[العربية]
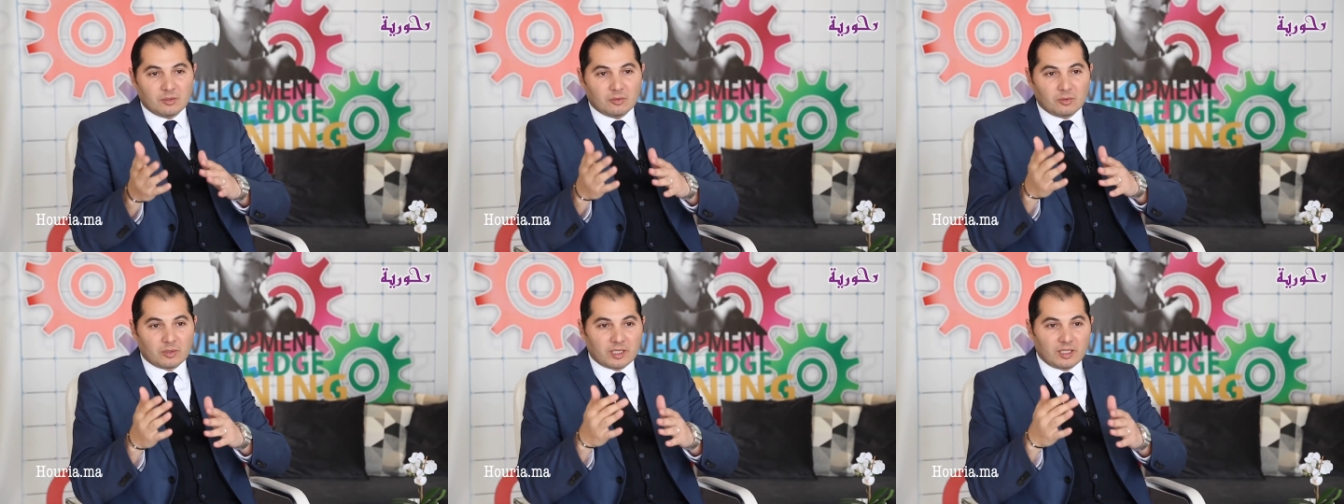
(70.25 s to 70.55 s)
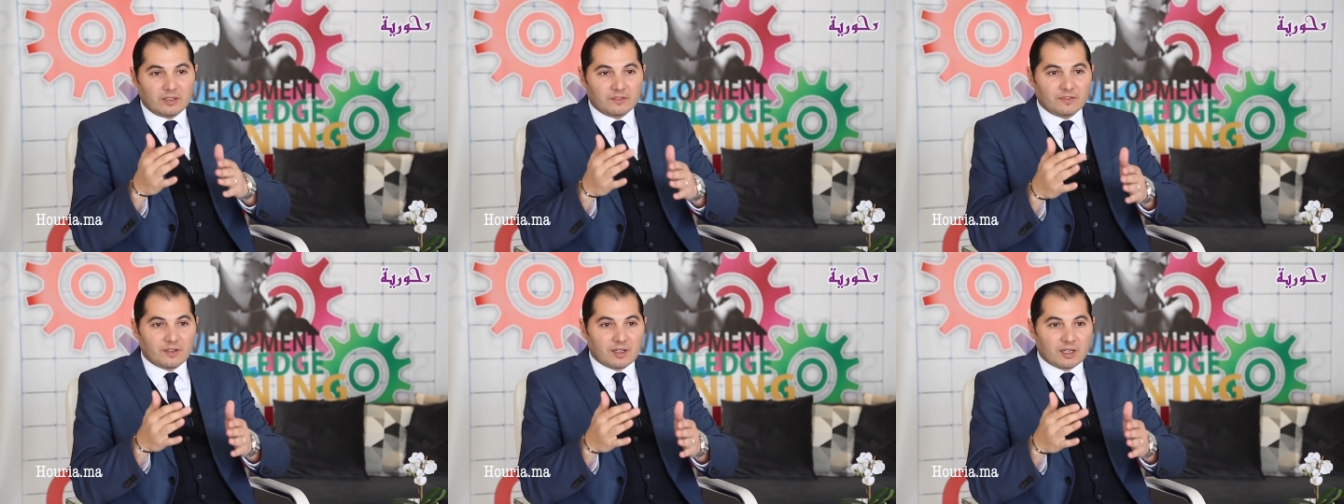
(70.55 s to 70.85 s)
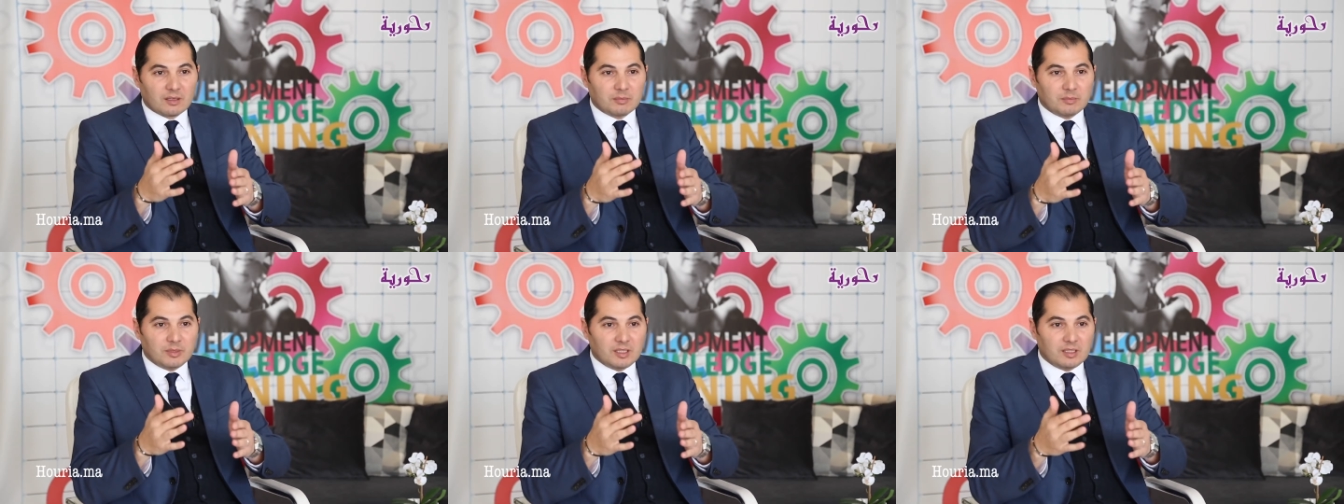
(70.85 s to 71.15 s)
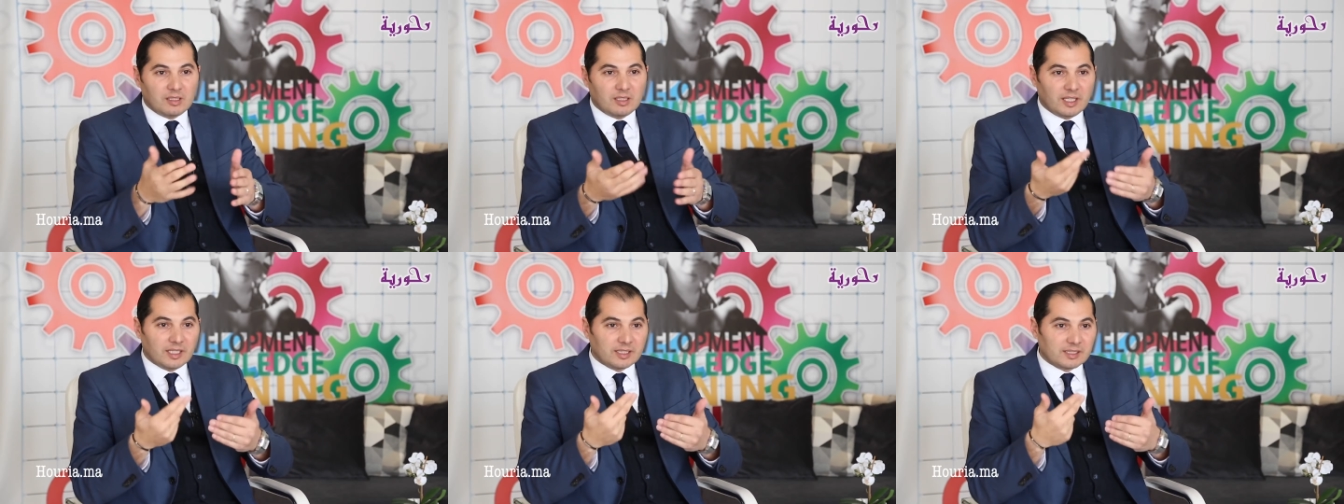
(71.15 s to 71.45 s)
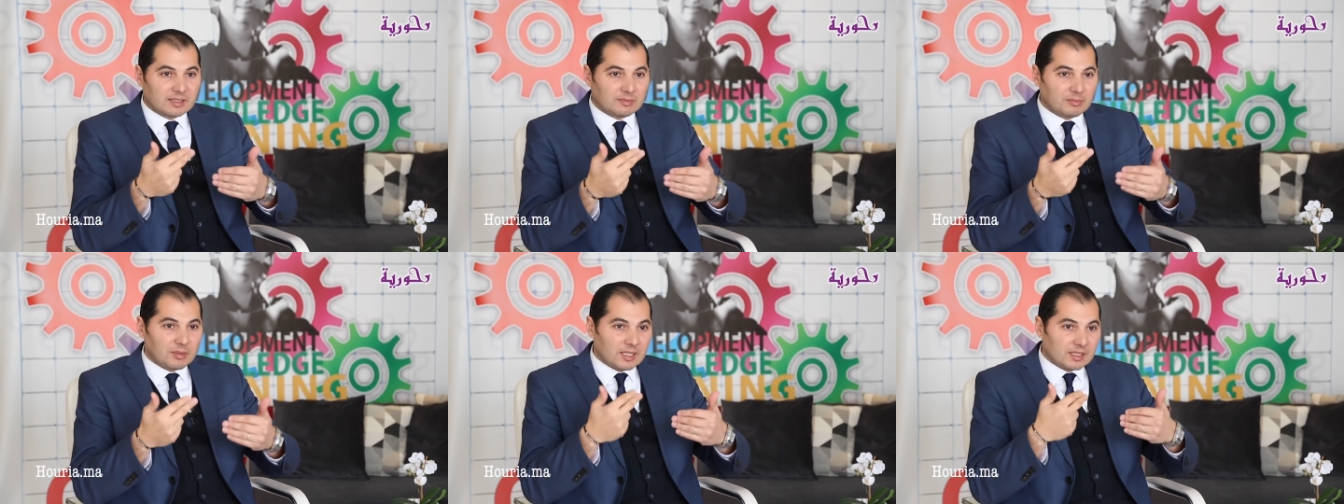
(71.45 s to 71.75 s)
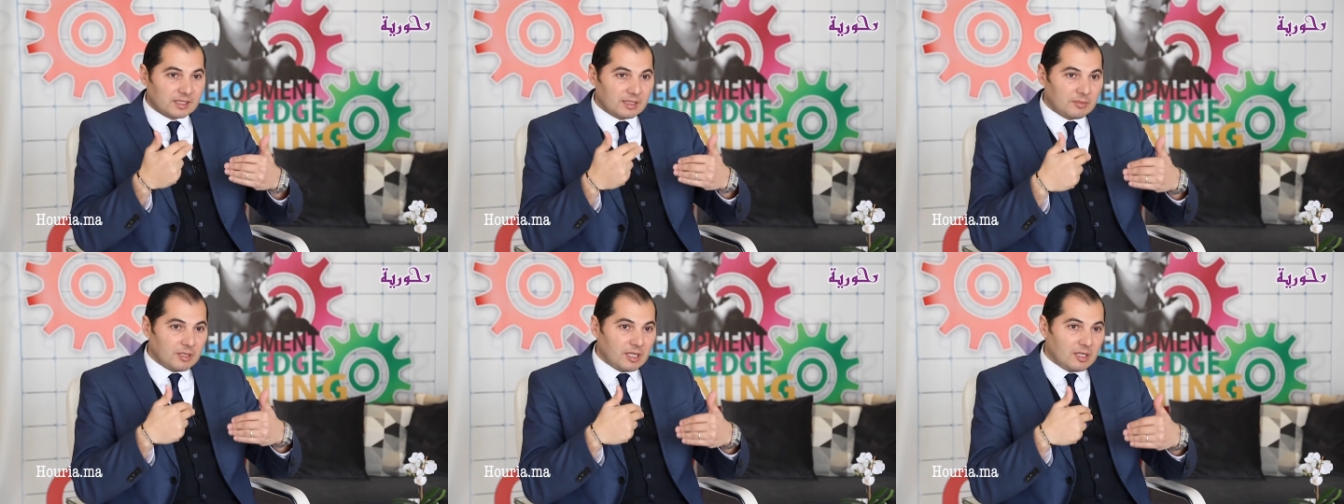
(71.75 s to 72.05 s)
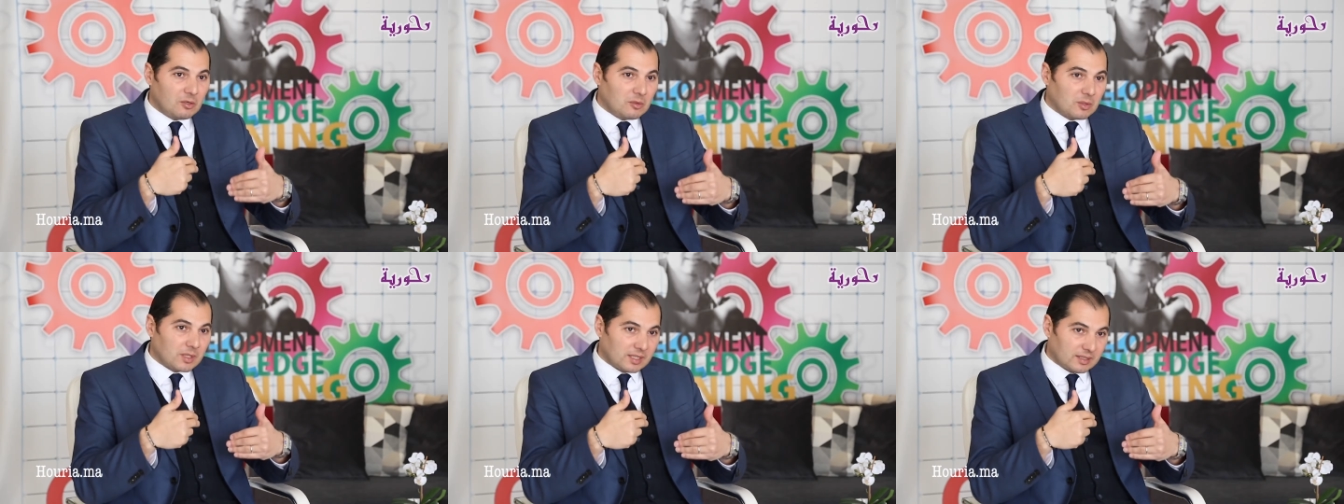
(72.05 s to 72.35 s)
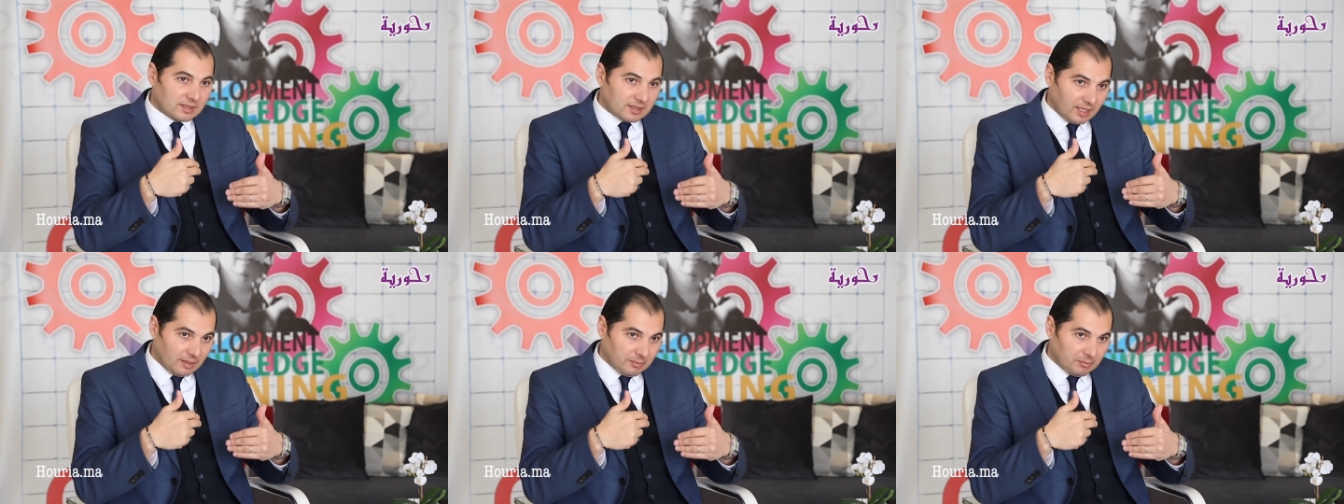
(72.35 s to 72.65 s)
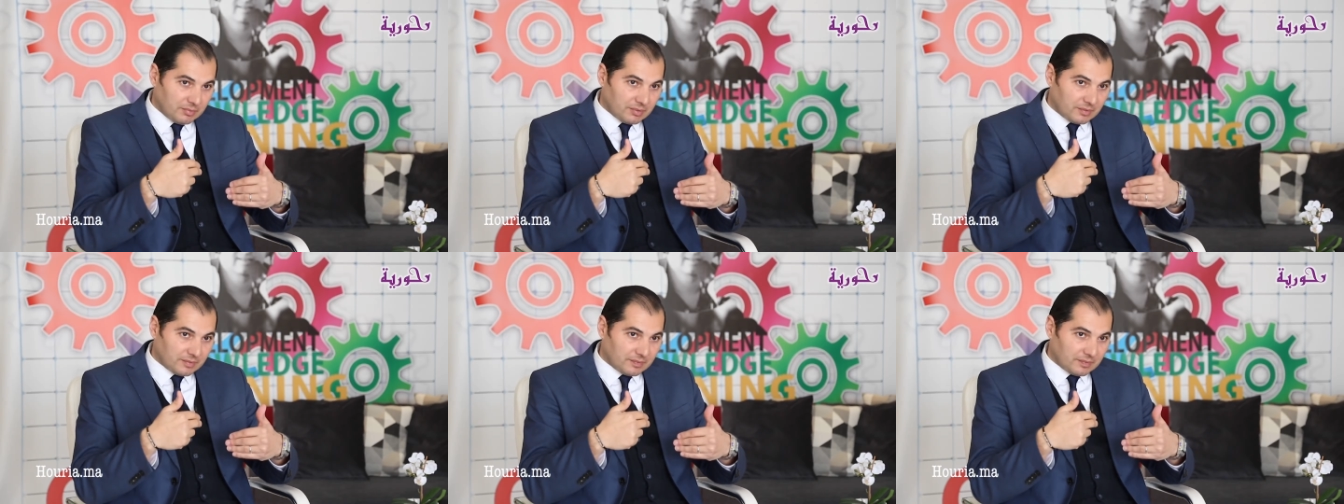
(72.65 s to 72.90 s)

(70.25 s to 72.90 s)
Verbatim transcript: وكاين فرق بين نحس براسي بانه كنتحب